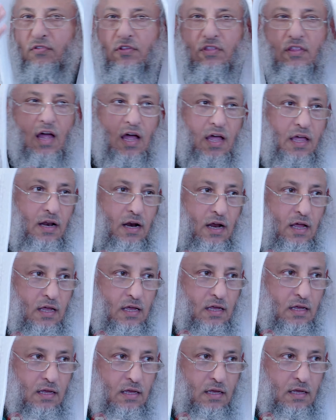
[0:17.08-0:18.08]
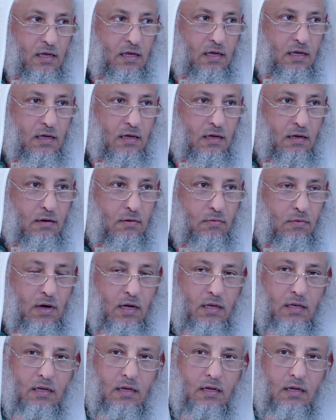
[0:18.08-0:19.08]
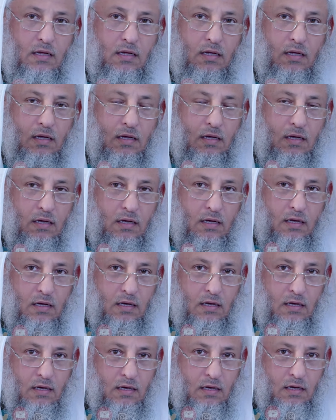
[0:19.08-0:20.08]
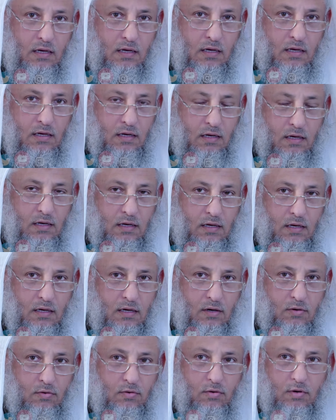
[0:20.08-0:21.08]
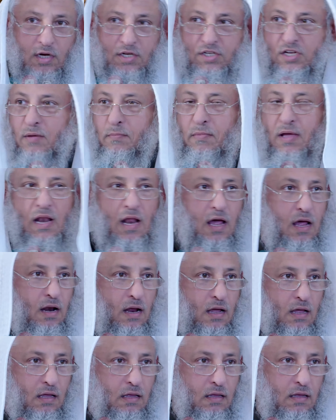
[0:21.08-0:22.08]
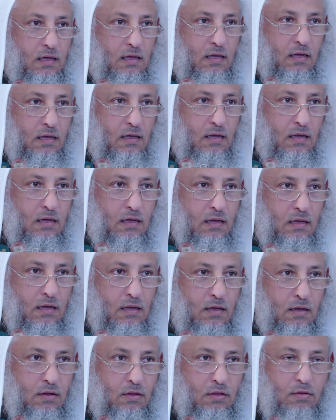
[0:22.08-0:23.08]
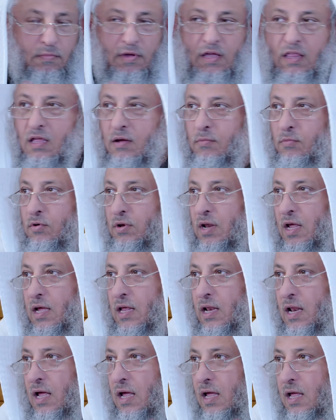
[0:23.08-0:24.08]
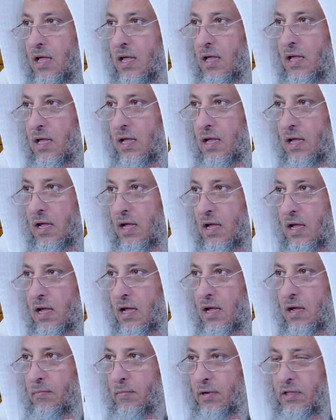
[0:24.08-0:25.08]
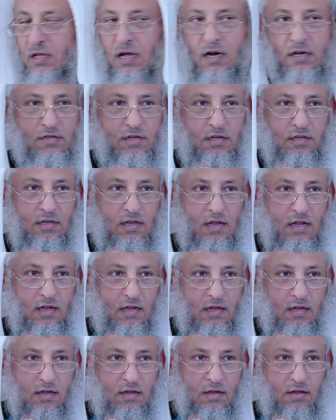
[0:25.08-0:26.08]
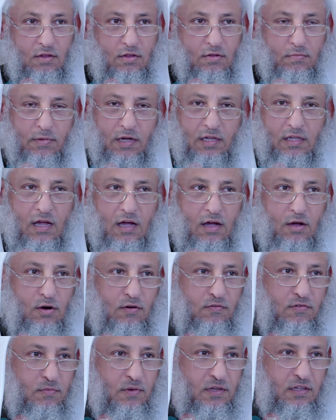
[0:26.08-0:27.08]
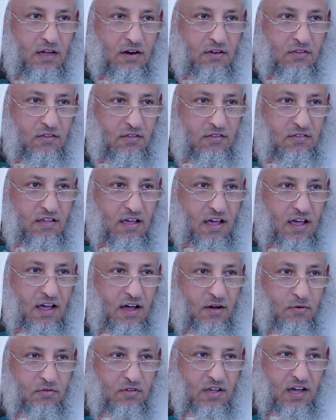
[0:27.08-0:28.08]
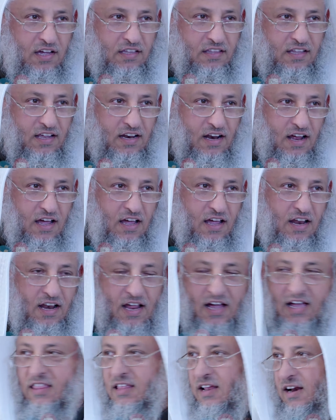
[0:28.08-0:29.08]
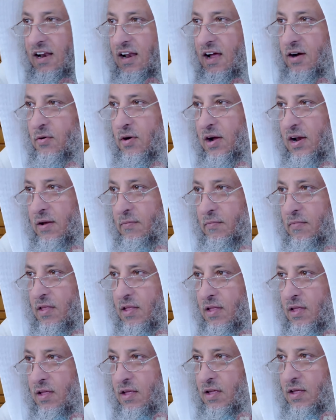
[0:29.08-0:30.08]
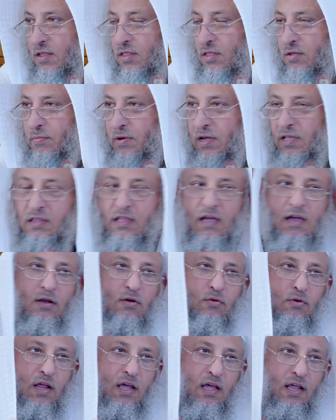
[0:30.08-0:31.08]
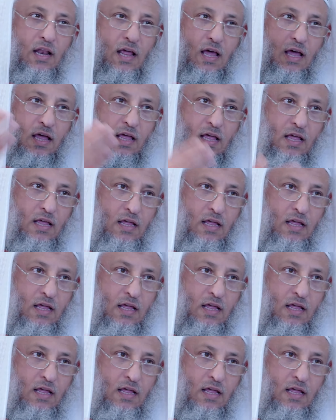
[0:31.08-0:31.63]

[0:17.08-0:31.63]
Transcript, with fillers: في الطائرة وقد آه، يكون هناك شيء من العرق ثم يذهبون إلى مطار جدة ثم يتأخرون في المطار ساعة أو ساعتين أقل أكثر الله أعلم ثم ينتقلون إلى